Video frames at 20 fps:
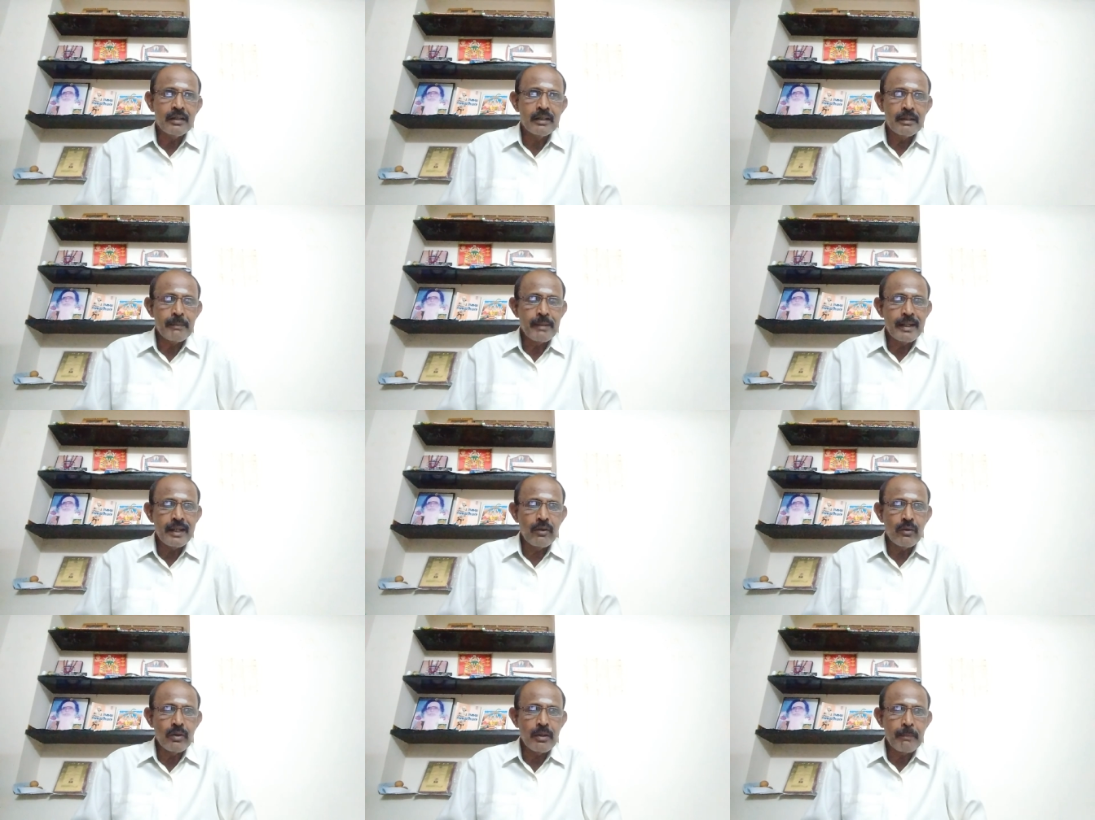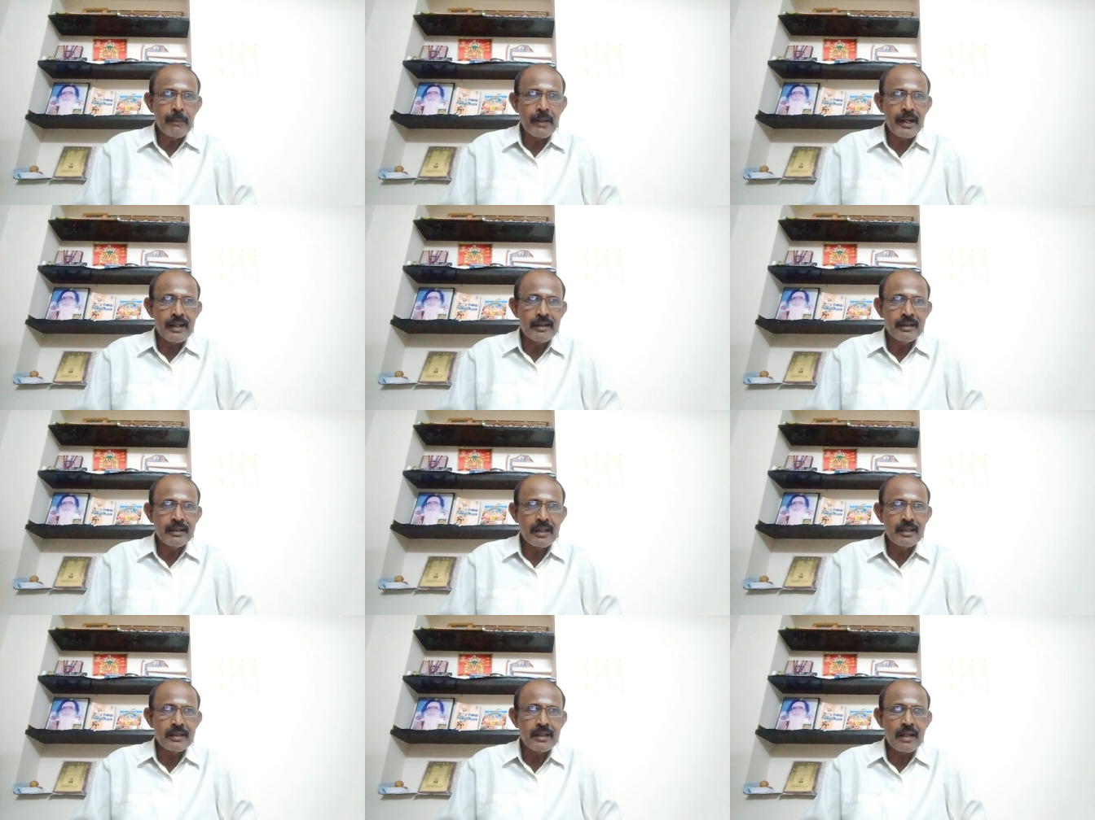அந்த மாதிரி ஒரு
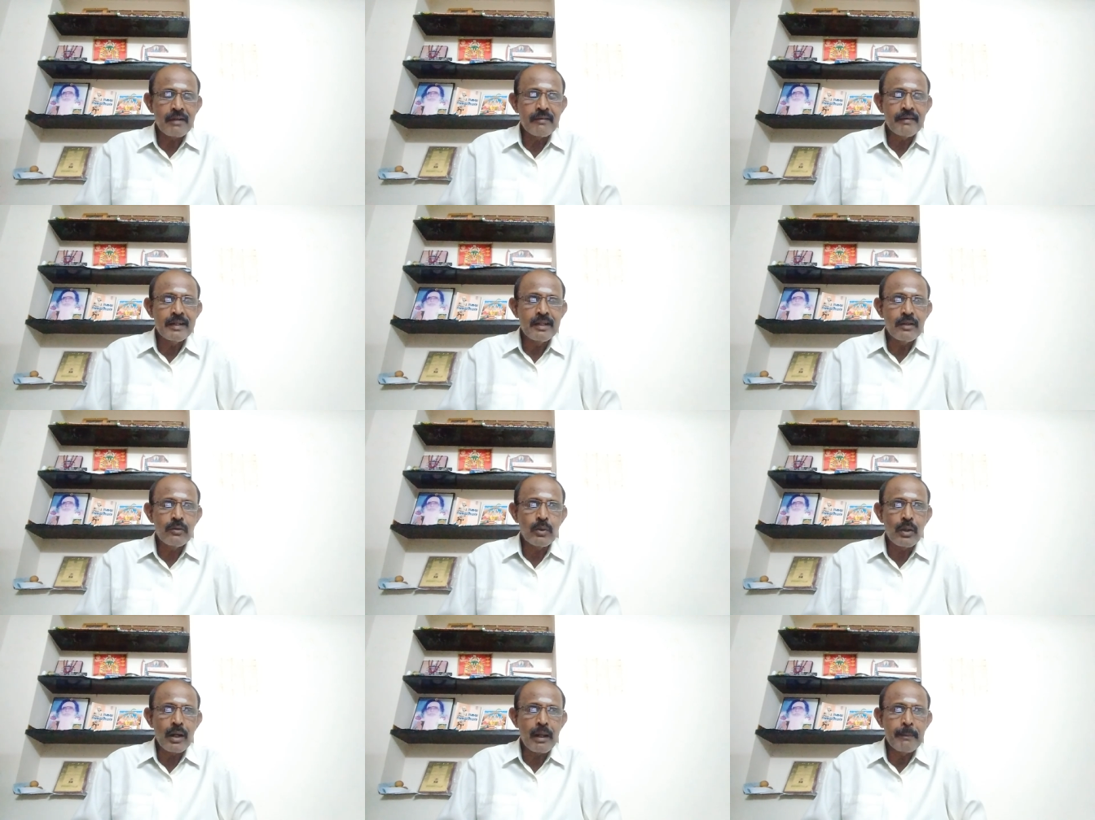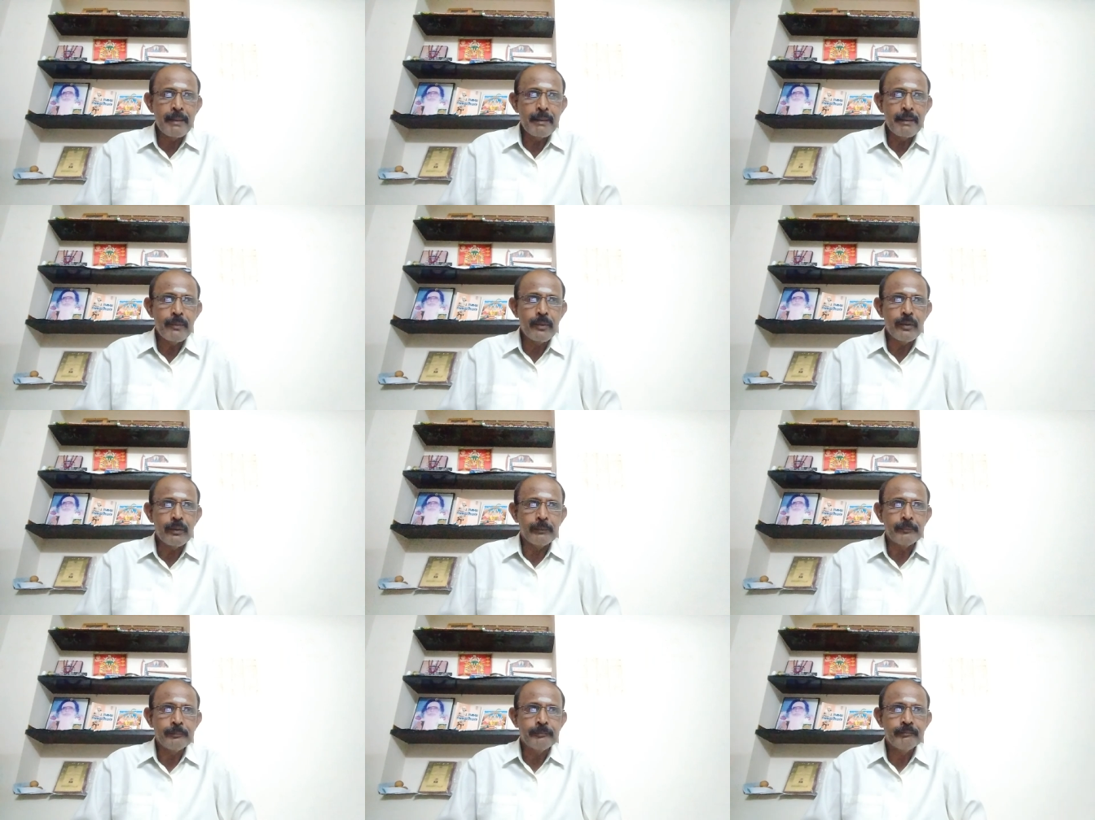பலன் தான் தர வேண்டிய ஒரு அமைப்பு
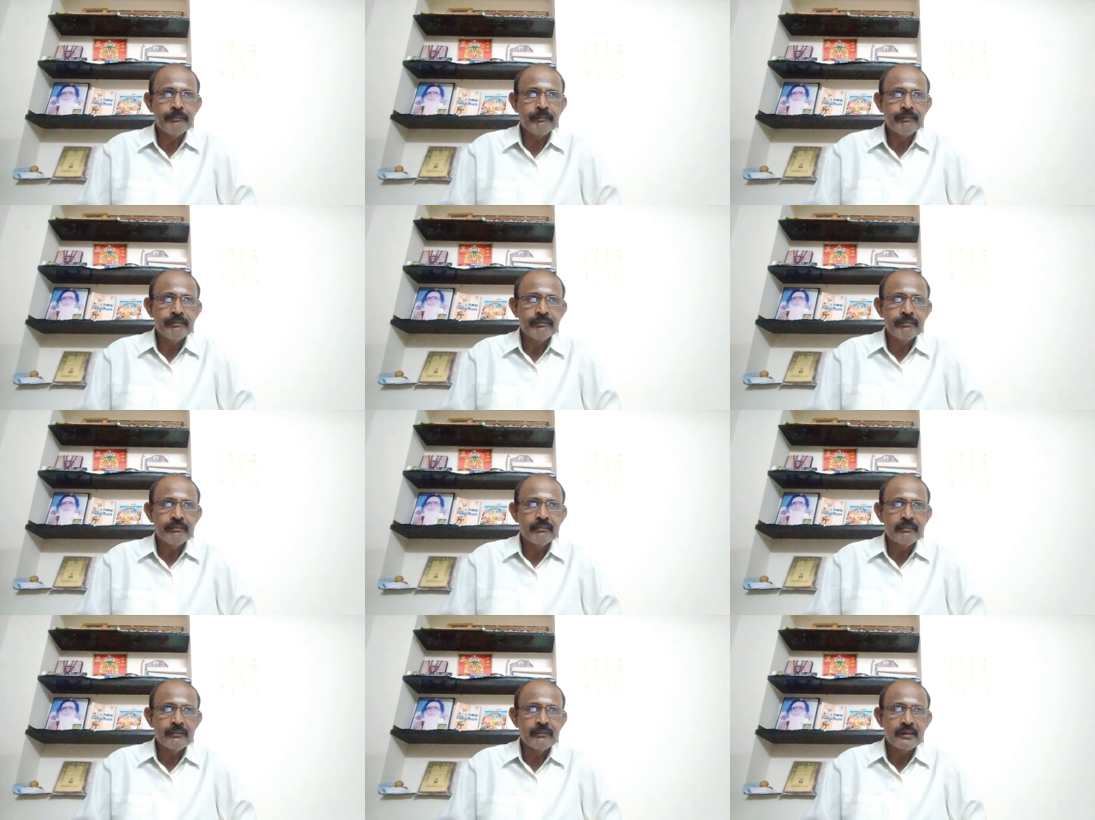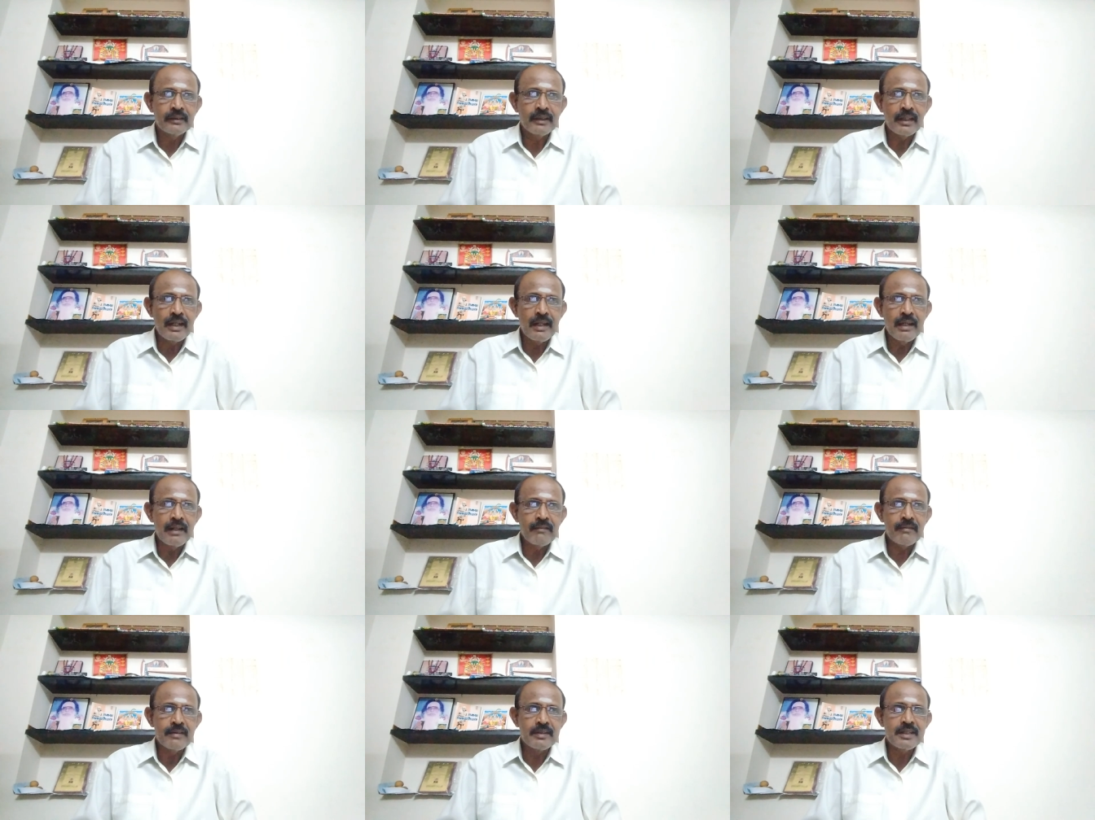சரி
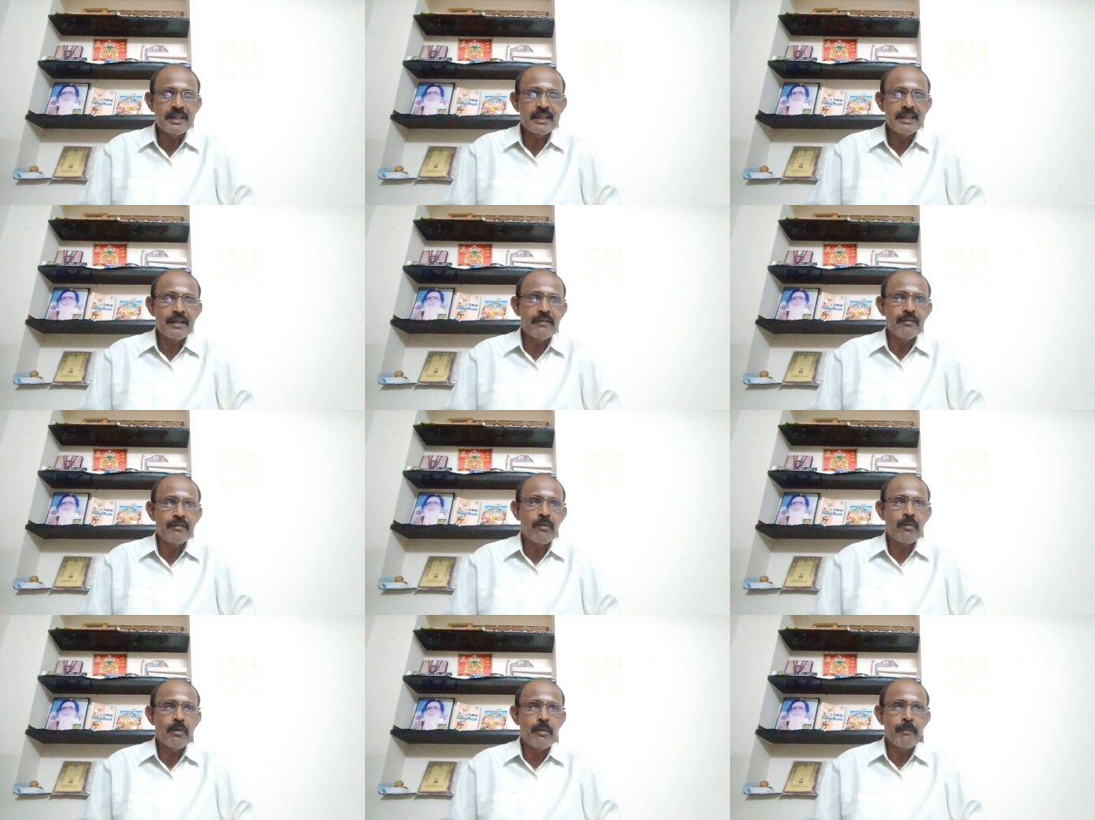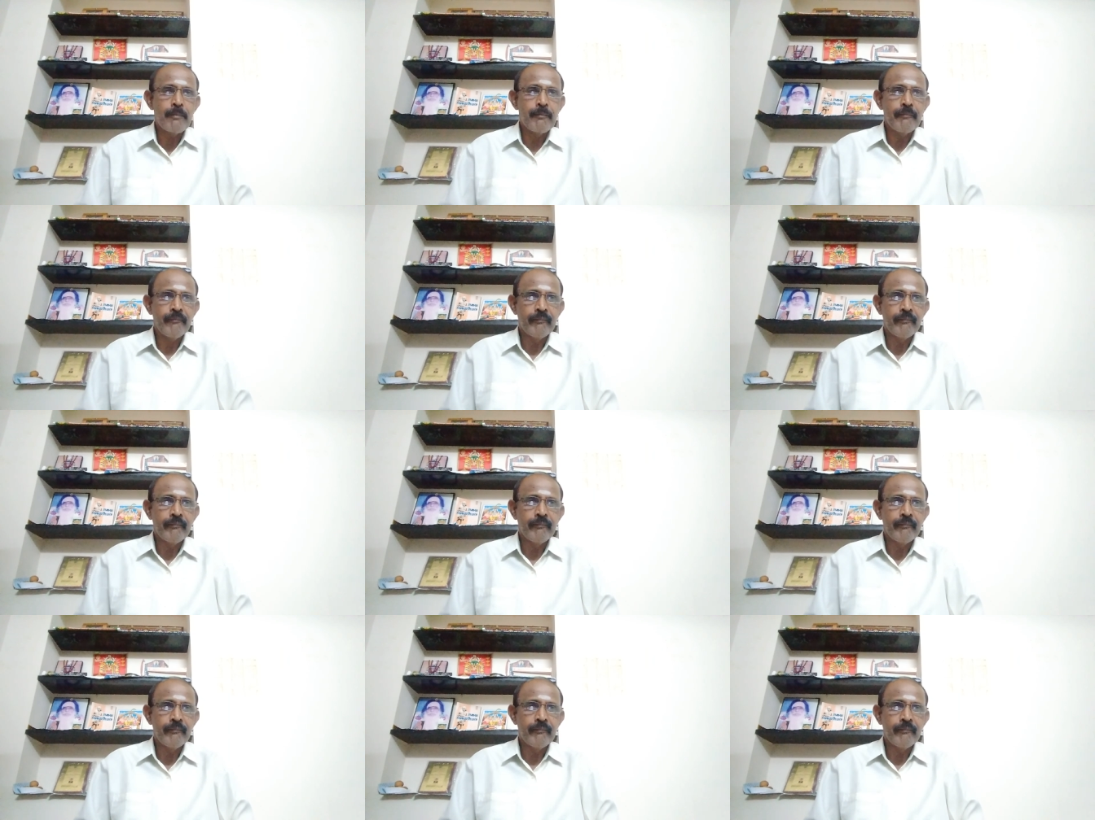விஷயத்துக்கு வருவோம்